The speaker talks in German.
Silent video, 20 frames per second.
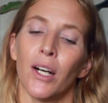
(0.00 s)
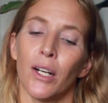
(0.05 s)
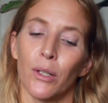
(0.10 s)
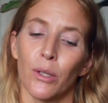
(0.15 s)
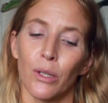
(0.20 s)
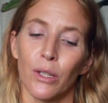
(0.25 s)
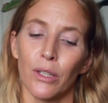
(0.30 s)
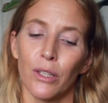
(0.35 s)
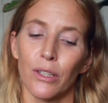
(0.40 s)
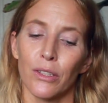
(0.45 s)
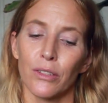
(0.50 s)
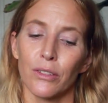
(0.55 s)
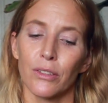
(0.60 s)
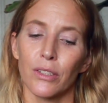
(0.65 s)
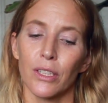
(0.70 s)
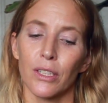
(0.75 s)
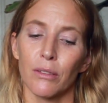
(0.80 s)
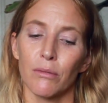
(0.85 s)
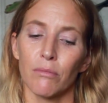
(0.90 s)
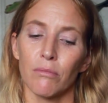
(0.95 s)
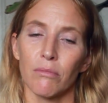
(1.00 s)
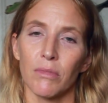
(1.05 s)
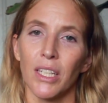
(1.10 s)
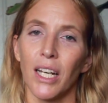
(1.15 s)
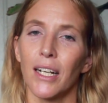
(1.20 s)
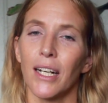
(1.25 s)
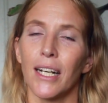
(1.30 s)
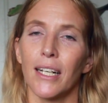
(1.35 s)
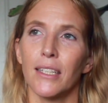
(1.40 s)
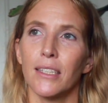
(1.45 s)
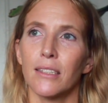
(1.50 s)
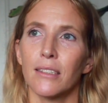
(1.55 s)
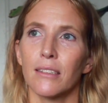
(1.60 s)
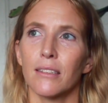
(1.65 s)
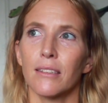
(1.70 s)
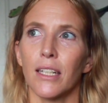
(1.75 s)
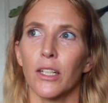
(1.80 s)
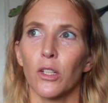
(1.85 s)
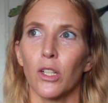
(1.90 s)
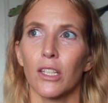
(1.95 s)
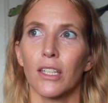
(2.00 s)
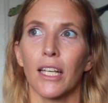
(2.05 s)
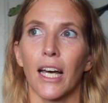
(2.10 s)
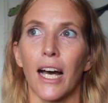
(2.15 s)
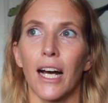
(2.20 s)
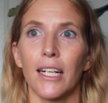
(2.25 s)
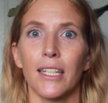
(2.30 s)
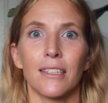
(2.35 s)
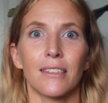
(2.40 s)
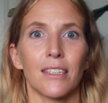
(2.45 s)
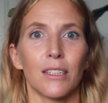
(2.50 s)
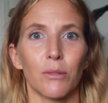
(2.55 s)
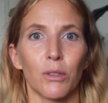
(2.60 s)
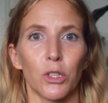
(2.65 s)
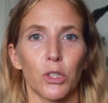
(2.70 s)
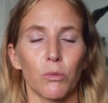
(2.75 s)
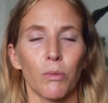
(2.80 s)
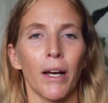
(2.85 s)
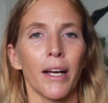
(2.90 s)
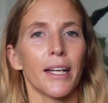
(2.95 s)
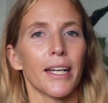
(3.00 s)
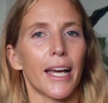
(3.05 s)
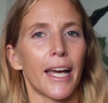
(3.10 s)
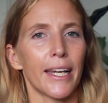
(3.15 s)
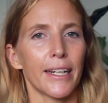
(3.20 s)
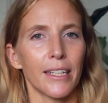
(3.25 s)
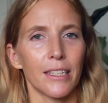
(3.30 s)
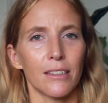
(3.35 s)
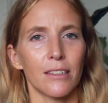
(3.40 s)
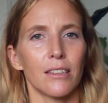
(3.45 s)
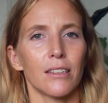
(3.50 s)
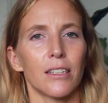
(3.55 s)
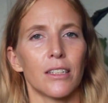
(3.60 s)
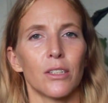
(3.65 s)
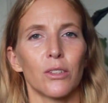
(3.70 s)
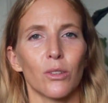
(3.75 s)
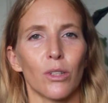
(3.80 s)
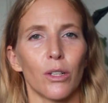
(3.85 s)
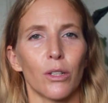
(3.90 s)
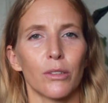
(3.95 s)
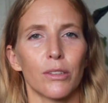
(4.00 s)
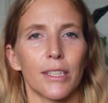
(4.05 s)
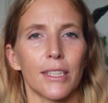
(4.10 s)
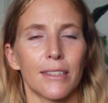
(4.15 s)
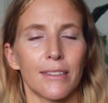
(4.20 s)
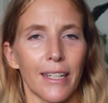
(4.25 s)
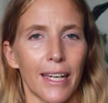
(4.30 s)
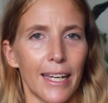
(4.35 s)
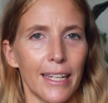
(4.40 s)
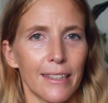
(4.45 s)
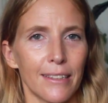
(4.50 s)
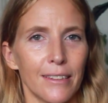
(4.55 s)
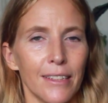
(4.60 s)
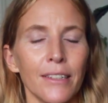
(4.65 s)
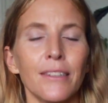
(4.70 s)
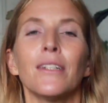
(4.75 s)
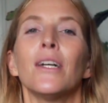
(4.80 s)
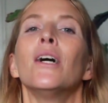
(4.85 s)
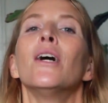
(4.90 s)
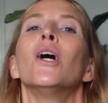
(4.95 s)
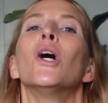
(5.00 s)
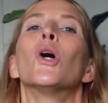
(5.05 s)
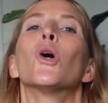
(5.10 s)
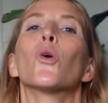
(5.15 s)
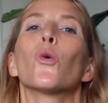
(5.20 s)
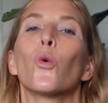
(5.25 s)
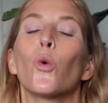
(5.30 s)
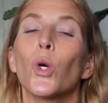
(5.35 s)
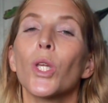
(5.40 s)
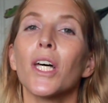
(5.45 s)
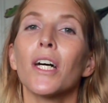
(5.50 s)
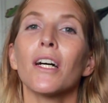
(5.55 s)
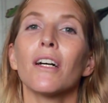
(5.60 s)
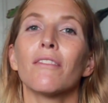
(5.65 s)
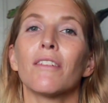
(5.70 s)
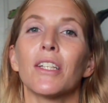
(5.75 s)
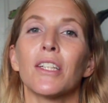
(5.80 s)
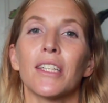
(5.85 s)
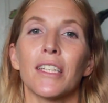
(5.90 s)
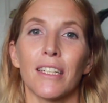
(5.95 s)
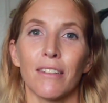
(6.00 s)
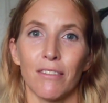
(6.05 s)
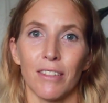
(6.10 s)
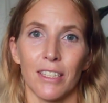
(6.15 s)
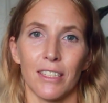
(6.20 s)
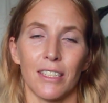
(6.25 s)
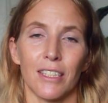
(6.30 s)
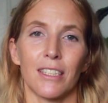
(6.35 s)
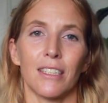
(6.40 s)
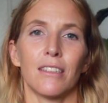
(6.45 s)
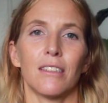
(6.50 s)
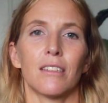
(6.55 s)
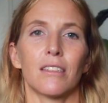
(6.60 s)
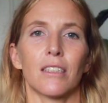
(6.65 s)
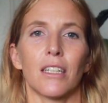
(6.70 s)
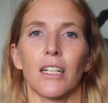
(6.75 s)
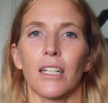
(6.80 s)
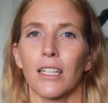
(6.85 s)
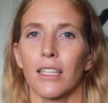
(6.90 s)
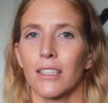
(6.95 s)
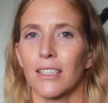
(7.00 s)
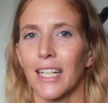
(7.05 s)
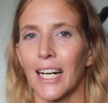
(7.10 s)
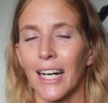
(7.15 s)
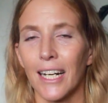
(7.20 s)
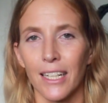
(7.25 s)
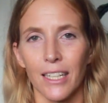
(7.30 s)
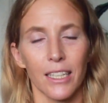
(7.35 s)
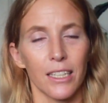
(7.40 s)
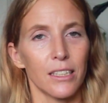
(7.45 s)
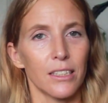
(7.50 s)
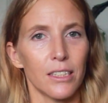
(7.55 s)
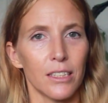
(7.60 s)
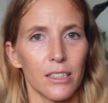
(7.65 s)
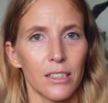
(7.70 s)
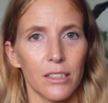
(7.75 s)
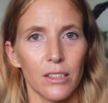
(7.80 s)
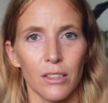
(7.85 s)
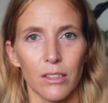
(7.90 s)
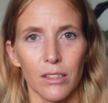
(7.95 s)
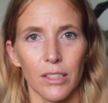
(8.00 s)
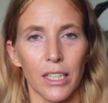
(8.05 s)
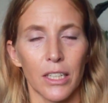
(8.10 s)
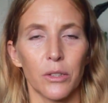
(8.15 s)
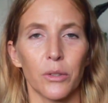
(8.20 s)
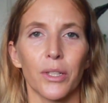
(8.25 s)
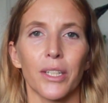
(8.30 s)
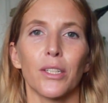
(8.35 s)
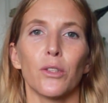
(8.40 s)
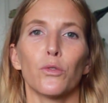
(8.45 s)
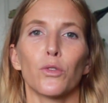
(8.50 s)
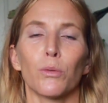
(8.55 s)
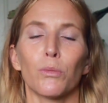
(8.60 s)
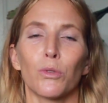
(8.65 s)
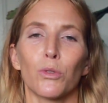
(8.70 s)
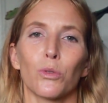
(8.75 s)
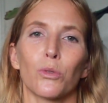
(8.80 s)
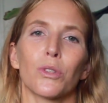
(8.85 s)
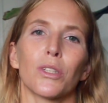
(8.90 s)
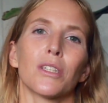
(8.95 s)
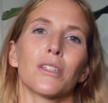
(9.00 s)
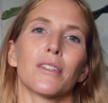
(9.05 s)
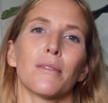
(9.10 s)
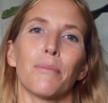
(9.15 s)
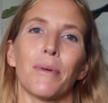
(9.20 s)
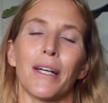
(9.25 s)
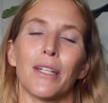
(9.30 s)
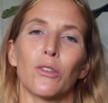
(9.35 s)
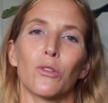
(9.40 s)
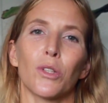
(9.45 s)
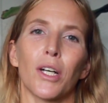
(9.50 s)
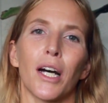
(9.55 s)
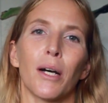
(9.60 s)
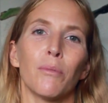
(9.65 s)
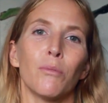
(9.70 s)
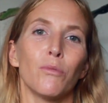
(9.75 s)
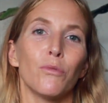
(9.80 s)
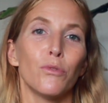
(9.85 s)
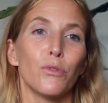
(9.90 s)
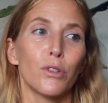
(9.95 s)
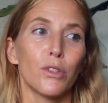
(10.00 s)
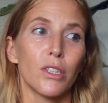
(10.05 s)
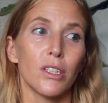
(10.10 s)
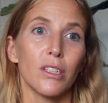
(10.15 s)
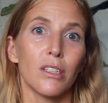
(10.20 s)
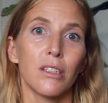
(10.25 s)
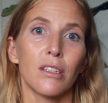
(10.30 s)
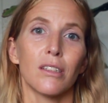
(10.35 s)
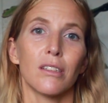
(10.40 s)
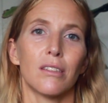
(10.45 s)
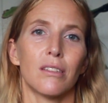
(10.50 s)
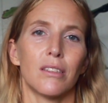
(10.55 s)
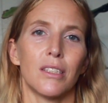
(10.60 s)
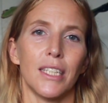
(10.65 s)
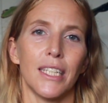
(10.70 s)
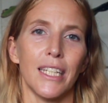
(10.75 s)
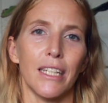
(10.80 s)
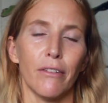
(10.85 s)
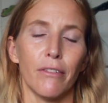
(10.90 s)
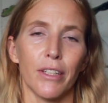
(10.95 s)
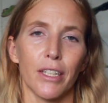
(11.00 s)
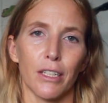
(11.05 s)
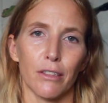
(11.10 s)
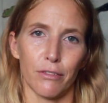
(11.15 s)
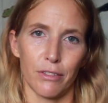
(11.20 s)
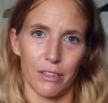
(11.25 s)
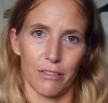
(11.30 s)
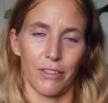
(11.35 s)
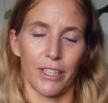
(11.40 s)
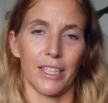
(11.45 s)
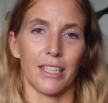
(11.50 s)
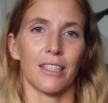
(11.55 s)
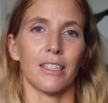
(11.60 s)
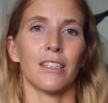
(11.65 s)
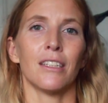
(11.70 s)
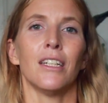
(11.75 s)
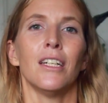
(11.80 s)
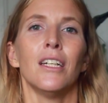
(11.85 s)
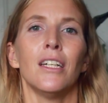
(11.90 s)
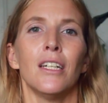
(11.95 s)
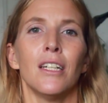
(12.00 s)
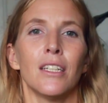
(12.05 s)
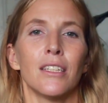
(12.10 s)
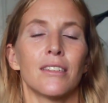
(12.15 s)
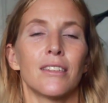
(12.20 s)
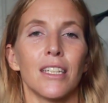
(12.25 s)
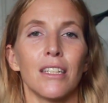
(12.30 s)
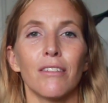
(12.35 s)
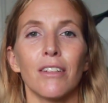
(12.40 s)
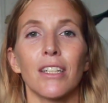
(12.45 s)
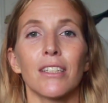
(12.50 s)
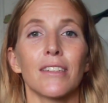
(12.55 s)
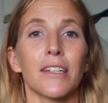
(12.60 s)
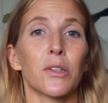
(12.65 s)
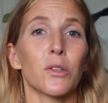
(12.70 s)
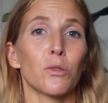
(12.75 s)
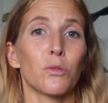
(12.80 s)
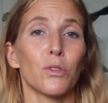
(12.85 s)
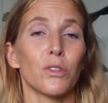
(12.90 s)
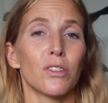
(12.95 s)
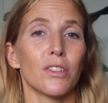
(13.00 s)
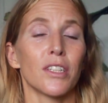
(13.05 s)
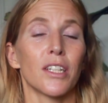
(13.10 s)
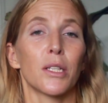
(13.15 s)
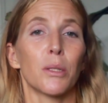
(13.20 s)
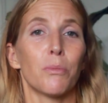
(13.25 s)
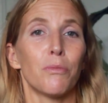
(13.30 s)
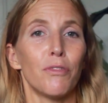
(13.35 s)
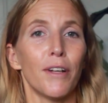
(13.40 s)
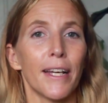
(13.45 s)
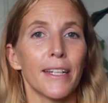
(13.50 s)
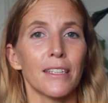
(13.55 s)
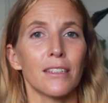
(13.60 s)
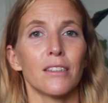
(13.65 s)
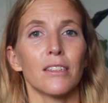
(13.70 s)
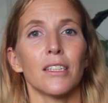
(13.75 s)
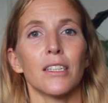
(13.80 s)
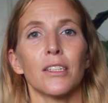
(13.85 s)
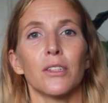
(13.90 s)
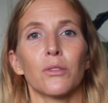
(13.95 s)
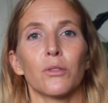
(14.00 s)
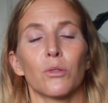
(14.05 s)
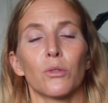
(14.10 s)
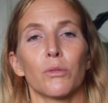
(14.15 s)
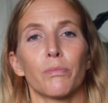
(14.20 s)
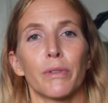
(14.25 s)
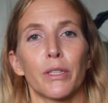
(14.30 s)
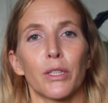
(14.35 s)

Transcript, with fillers: Und ähm, ja, ist sehr neutral in seinem Geschmack, eignet sich also ausgezeichnet. Oder wenn dir wichtig ist, da gar keine Kalorien vom Zucker dabei zu haben, würde ich Stevia verwenden. Stevia ist an und für sich eine Pflanze und du